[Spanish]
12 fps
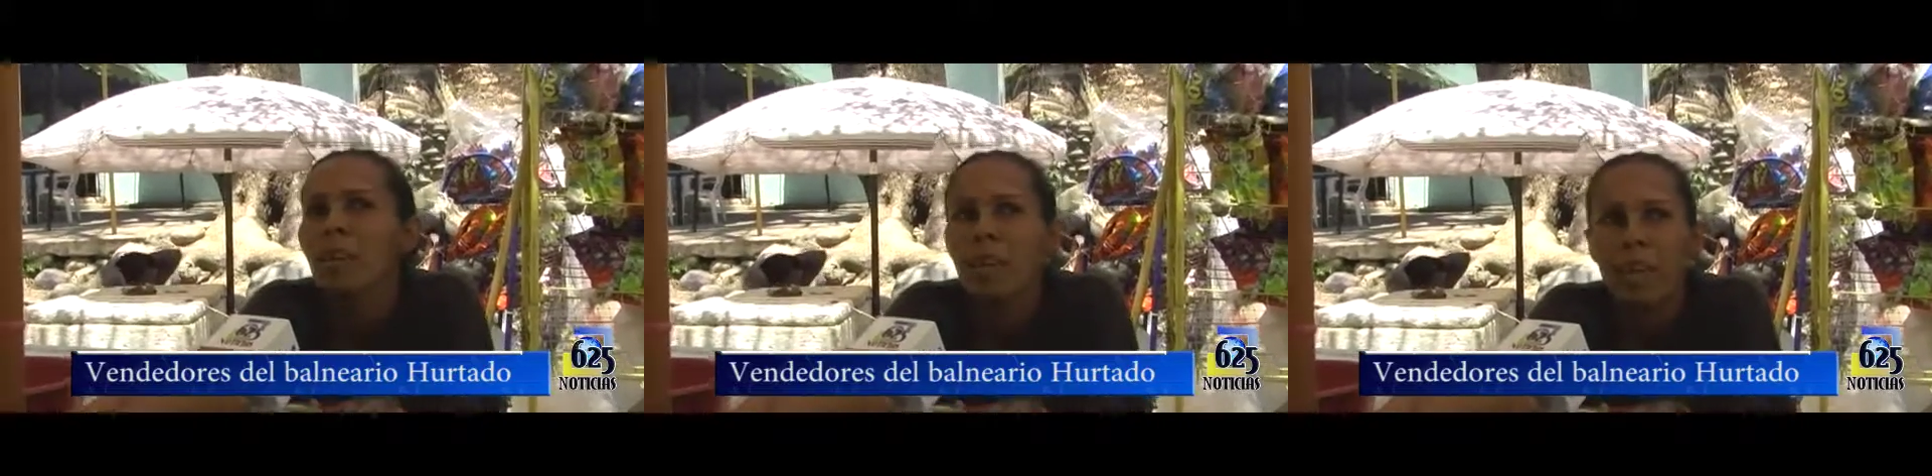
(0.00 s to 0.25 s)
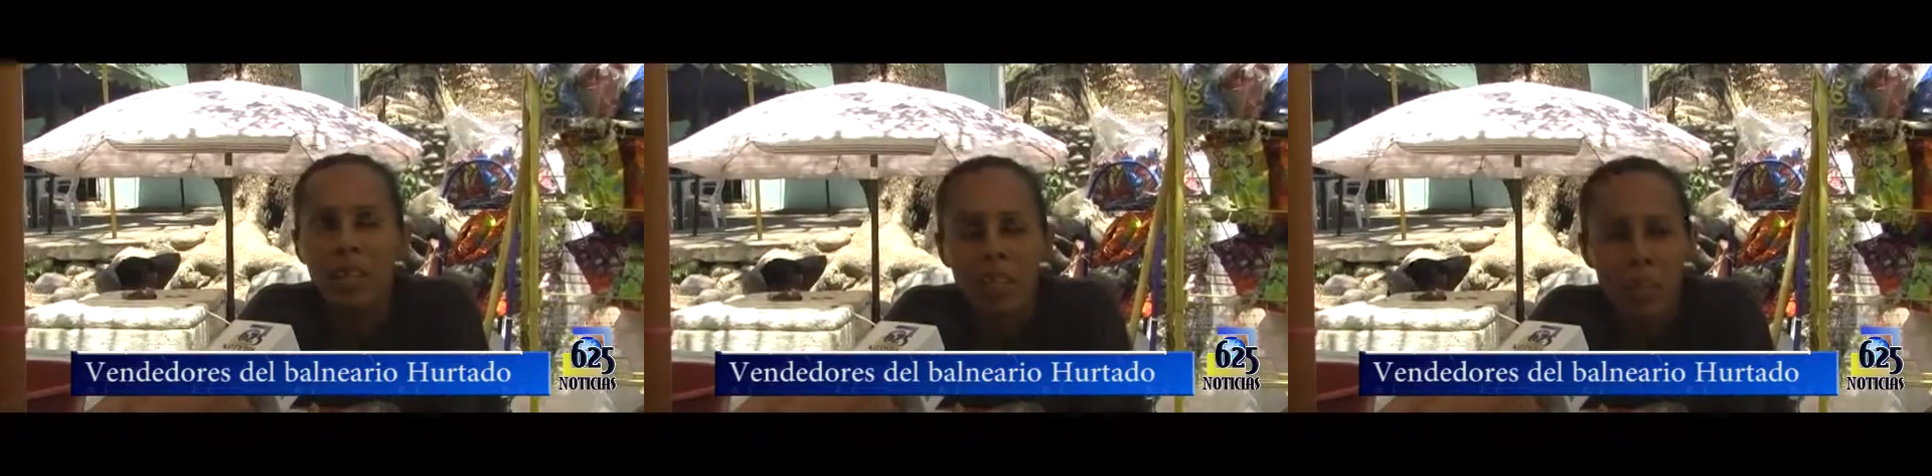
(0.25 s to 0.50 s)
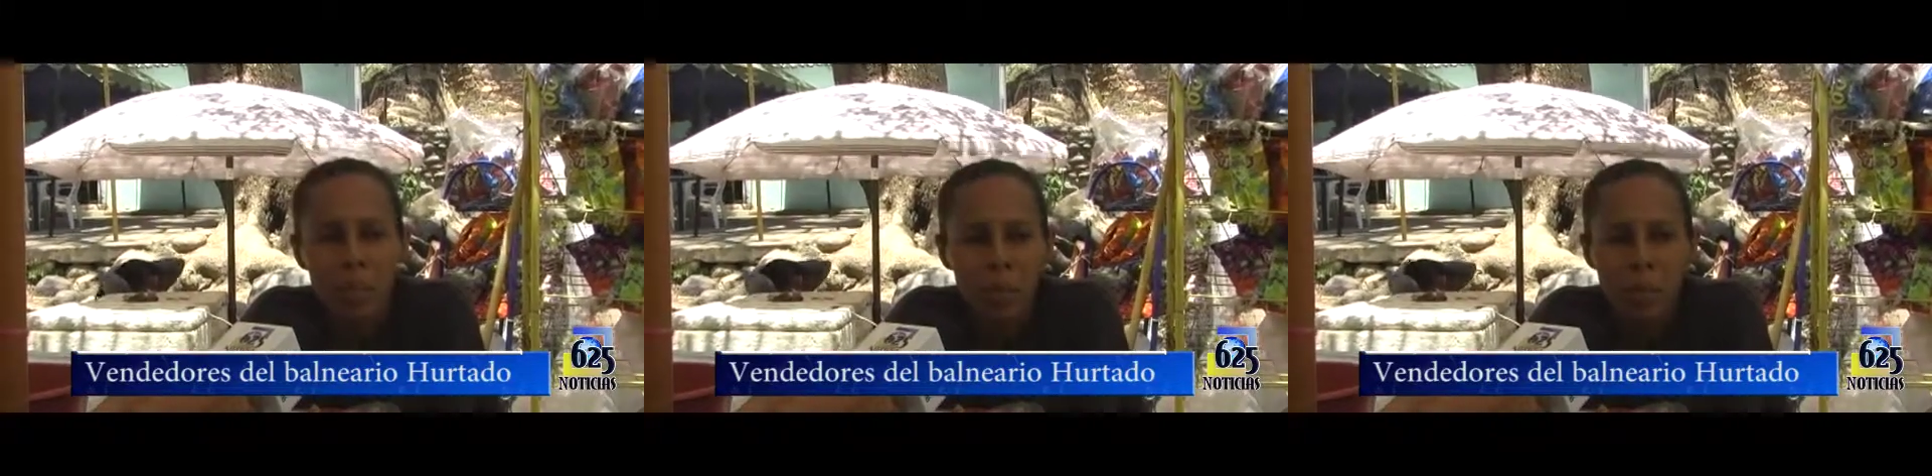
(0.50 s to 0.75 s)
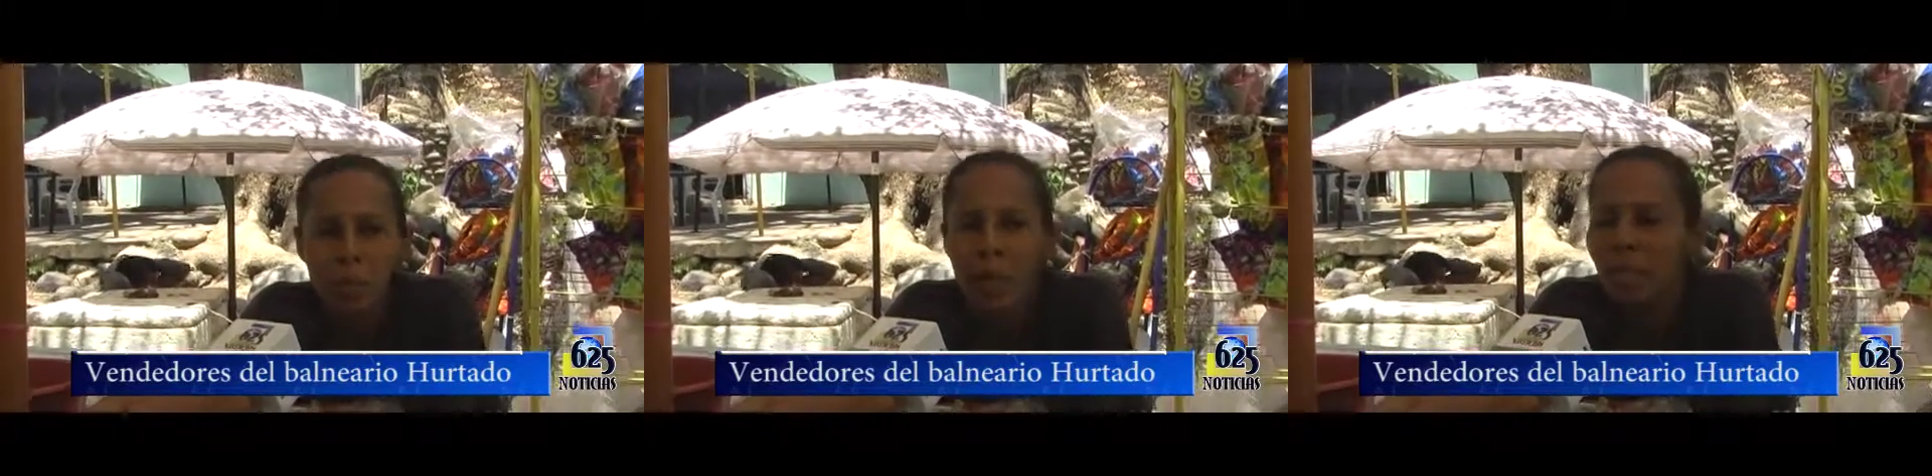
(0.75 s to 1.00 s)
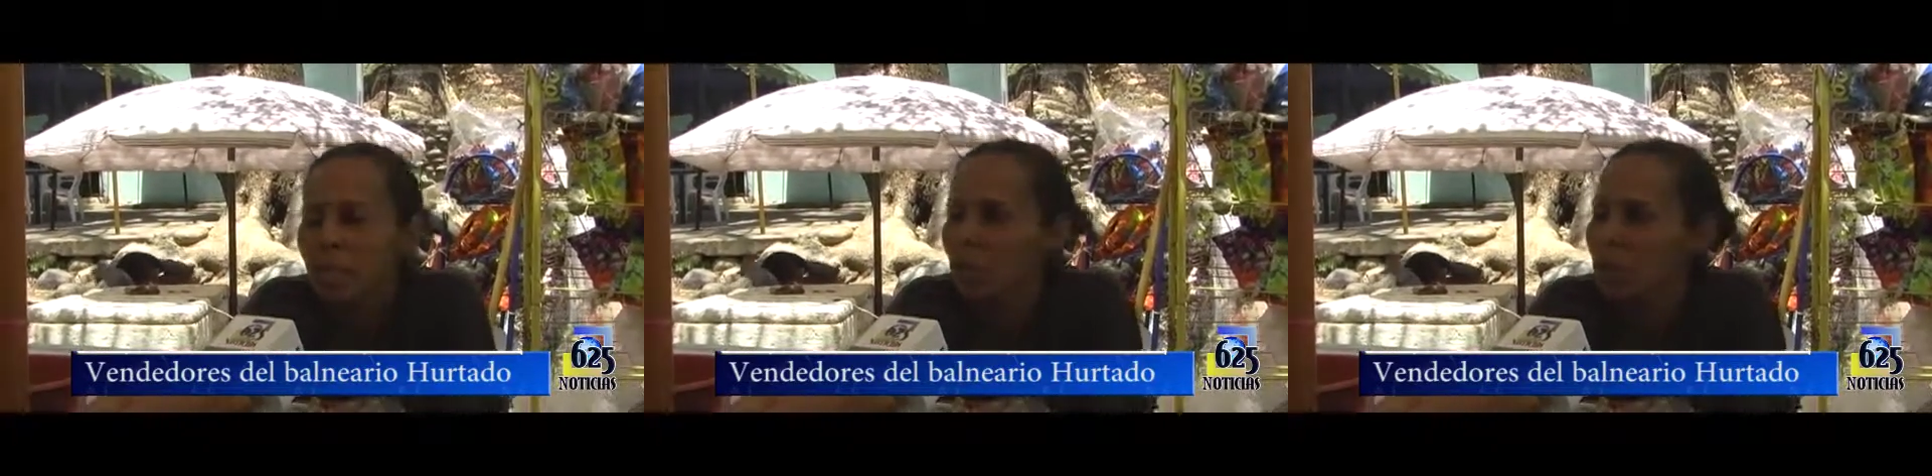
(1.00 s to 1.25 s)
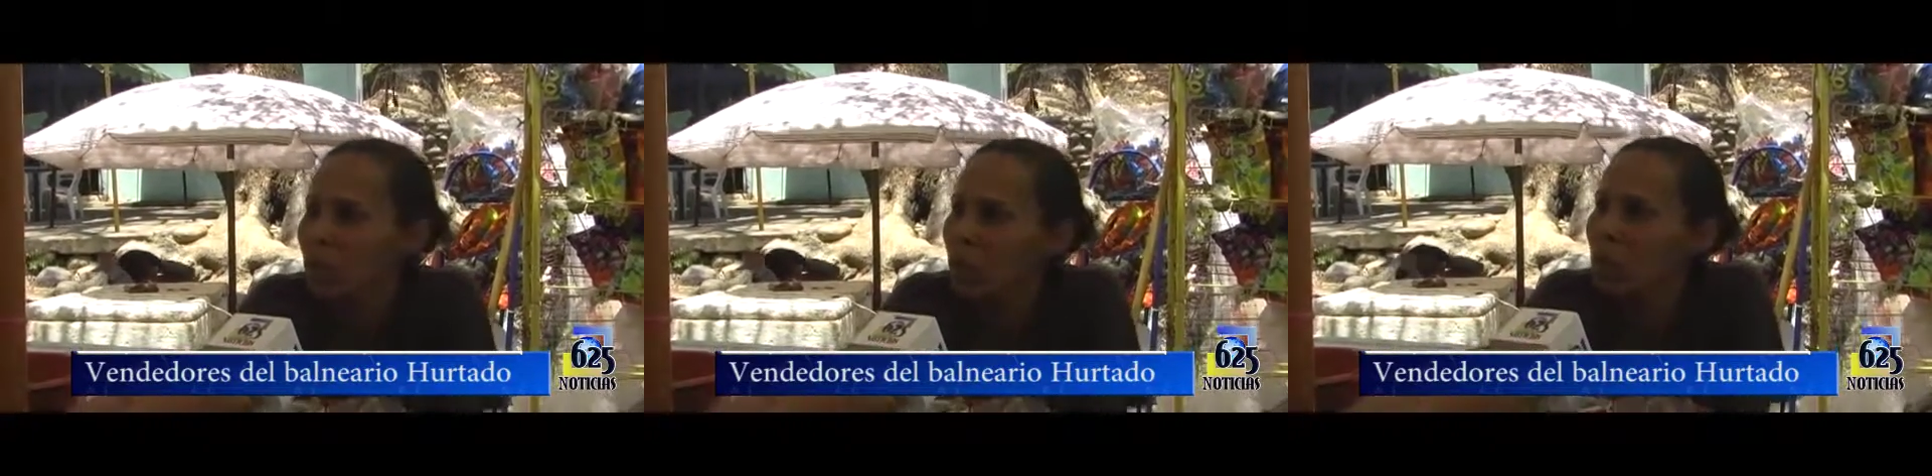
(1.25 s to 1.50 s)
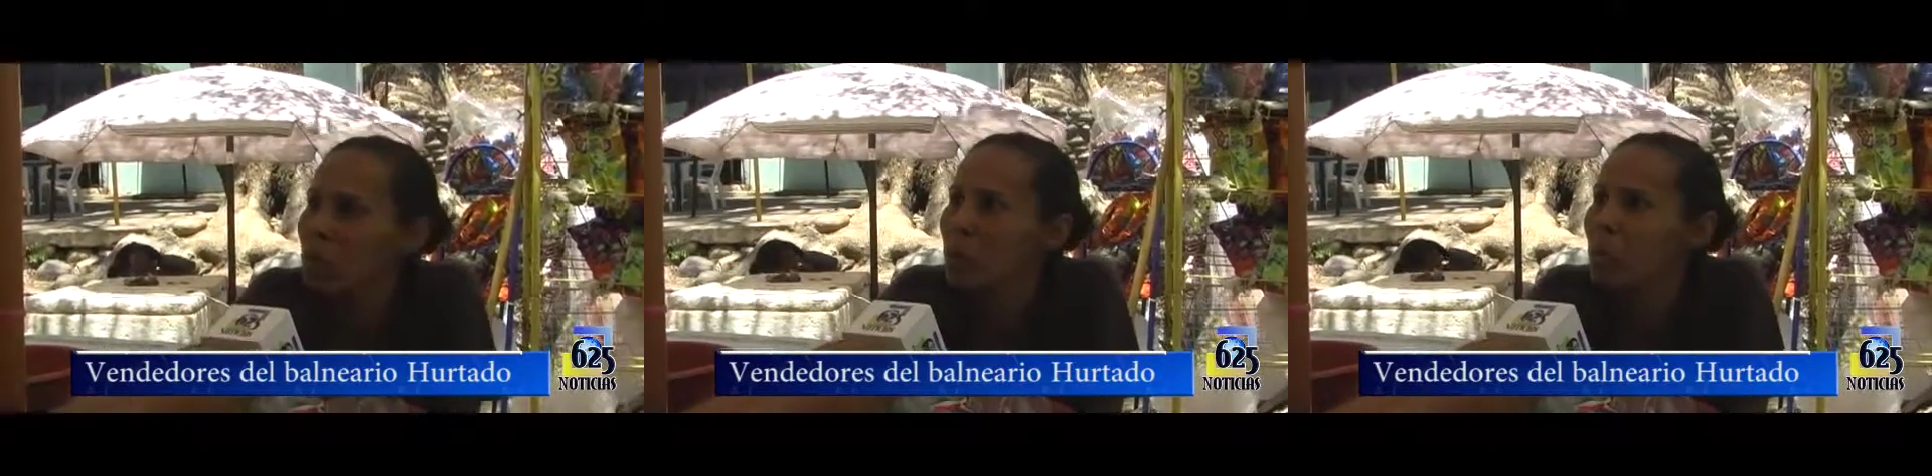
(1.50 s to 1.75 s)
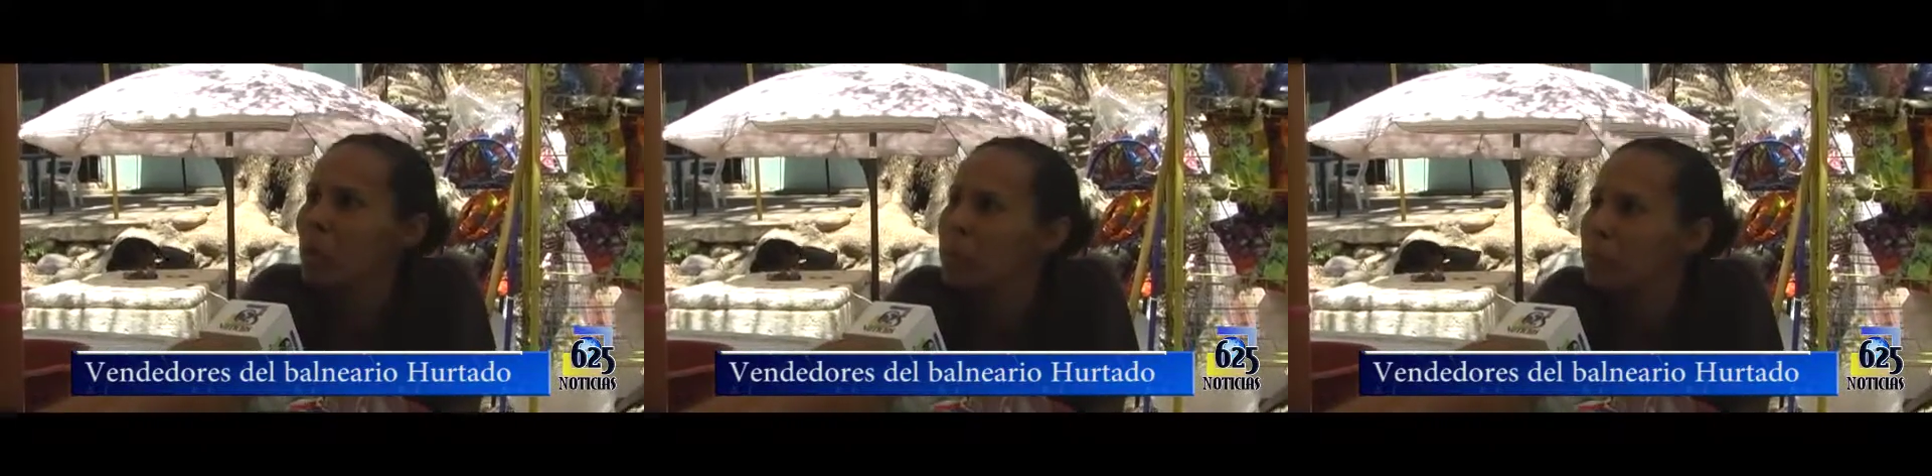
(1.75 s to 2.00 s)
el, tiempo, a ver si nos trae agüita.